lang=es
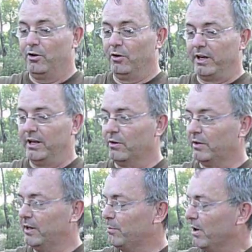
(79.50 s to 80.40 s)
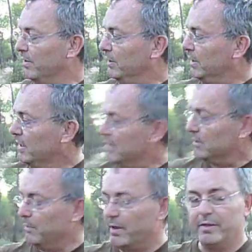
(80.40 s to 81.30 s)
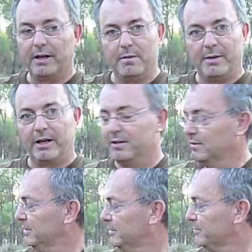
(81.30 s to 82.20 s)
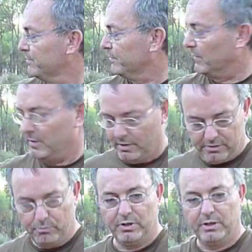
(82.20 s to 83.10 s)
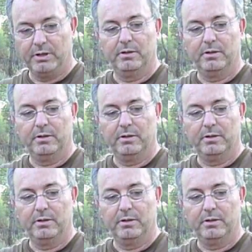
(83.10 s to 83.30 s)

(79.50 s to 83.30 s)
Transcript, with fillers: correría, correría por la cinta hasta humedecer la hamaca. ¿Eh? Es, muy,